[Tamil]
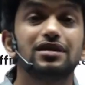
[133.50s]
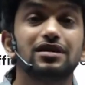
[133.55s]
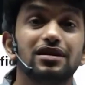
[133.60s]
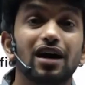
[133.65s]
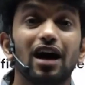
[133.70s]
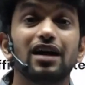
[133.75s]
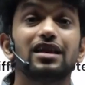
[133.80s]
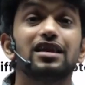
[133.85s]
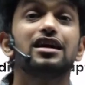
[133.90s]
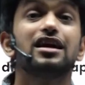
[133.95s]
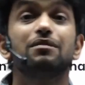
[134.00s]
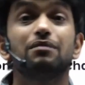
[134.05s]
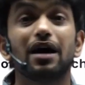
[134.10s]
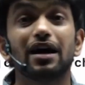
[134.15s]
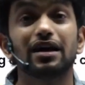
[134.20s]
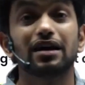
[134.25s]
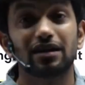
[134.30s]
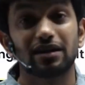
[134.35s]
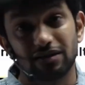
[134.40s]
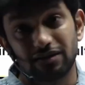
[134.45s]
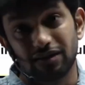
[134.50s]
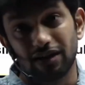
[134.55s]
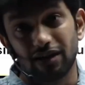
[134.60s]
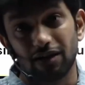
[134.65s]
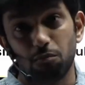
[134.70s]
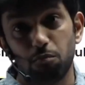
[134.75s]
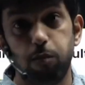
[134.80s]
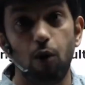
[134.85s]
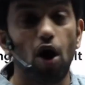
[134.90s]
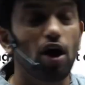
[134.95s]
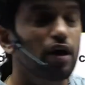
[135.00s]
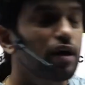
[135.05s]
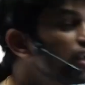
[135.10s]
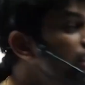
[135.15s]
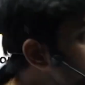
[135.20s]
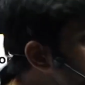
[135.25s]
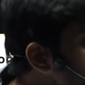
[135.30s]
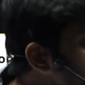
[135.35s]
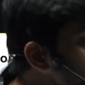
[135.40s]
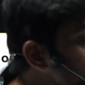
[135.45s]
அதிகமாக இருக்குது சார் பாட்னி
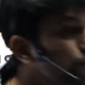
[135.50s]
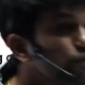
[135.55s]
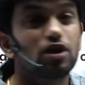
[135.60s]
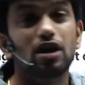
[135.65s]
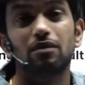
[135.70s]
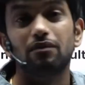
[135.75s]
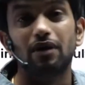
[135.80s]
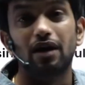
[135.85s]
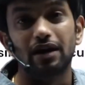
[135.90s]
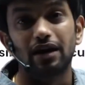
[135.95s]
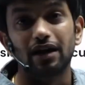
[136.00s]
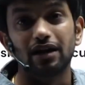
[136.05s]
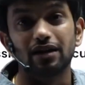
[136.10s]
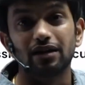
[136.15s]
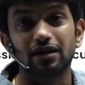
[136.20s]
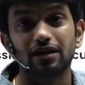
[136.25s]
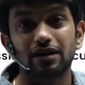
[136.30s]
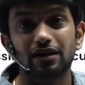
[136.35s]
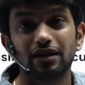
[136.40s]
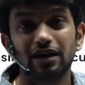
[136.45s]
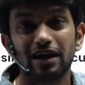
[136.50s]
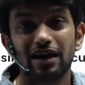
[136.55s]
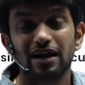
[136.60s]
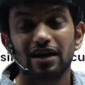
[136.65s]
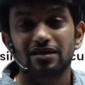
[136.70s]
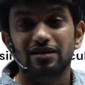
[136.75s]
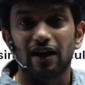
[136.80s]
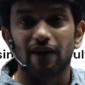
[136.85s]
எனக்கு புரிய மாட்டேங்குது சரியா